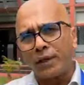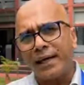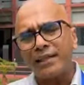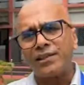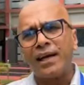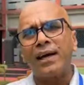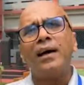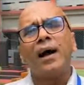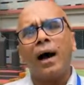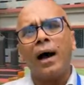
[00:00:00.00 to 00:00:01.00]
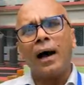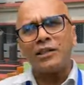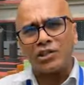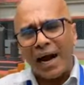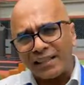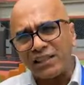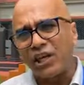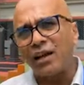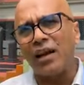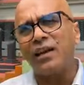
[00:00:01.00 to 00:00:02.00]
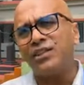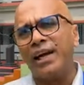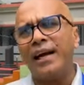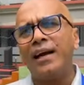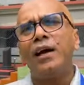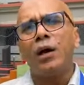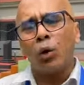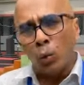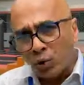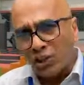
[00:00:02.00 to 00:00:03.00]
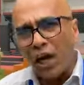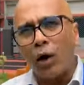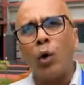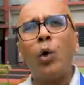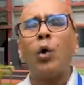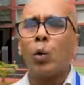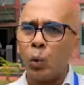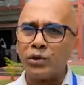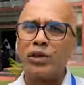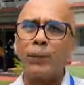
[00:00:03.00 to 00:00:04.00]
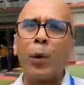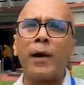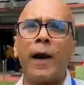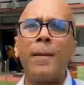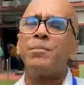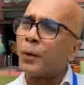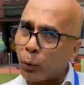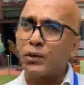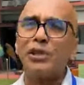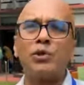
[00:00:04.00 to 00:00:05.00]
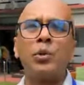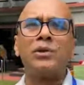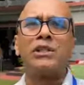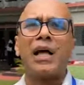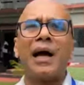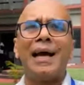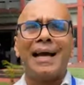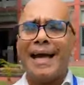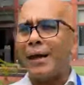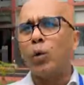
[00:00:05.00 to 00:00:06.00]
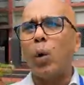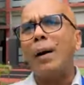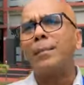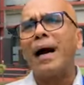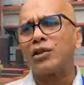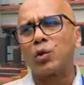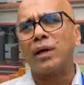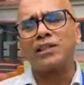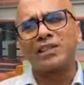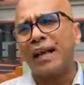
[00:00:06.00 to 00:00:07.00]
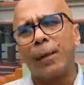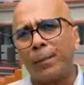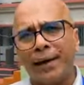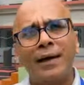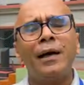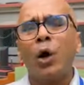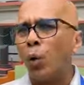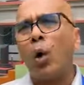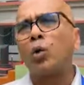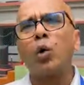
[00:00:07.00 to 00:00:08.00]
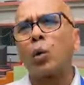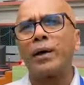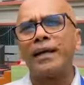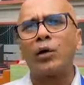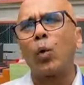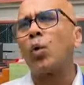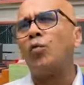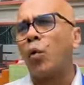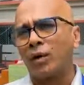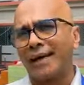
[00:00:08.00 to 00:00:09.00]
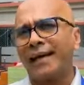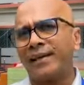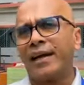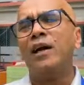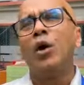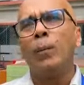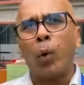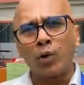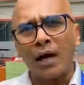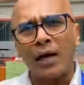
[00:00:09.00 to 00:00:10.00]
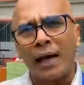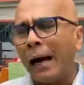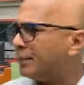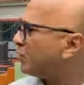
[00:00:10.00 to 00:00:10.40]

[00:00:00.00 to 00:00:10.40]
ভোটের যে ট্রাডিশনাল যে উৎসাহ উদ্দীপনা প্রতিদ্বন্দ্বিতা এগুলো আমরা আসলে সেইভাবে লক্ষ্য করিনি কোনো ভোট কেন্দ্রে ভোটার